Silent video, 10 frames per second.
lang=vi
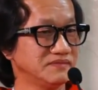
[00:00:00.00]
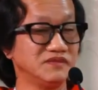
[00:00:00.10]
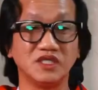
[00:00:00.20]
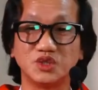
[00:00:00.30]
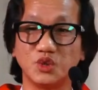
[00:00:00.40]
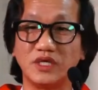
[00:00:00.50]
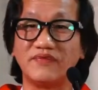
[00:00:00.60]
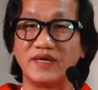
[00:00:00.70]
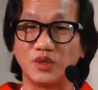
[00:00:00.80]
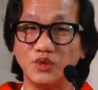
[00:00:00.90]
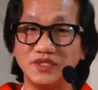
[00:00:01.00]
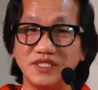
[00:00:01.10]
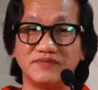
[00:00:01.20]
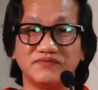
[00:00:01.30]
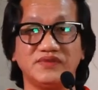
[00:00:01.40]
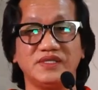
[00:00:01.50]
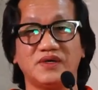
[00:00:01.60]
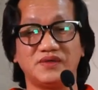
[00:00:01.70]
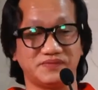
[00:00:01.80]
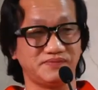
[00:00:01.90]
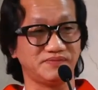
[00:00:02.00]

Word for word: nhưng Chúa đã phải đối diện với nó